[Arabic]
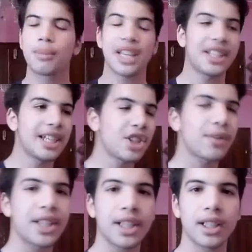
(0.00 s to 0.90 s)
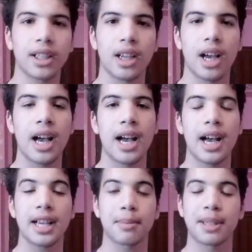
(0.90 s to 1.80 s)
بصح نهار اللي شفت الري...
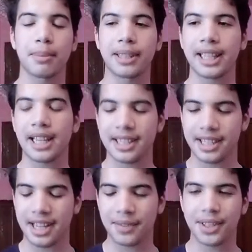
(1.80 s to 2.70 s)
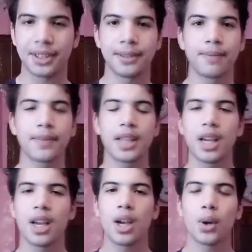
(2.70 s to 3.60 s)
اه اصبر اصبر دقيقه نسيت عفسه
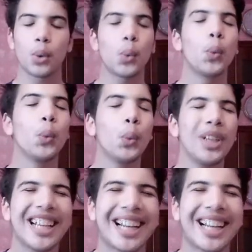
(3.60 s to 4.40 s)
وين